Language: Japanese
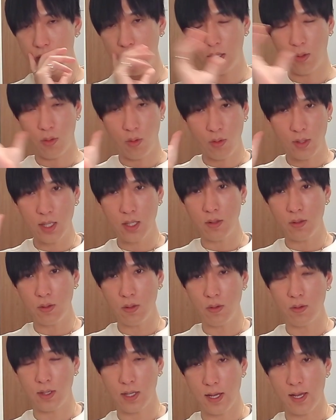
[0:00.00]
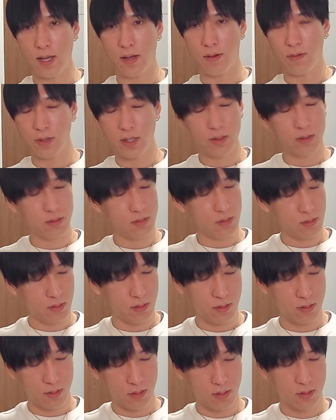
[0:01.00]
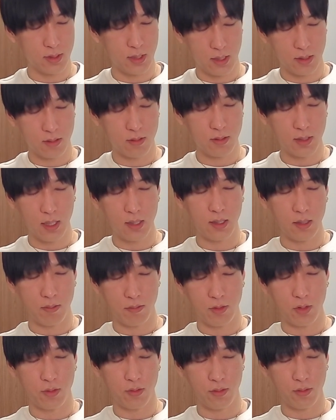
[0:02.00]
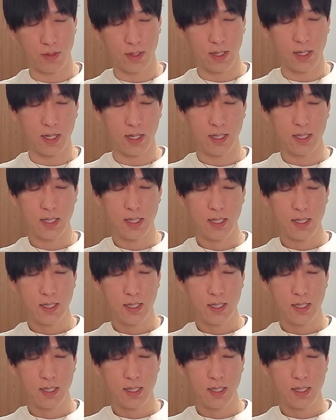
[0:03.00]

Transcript: あの、他の方が、他のその、テック関連の方が、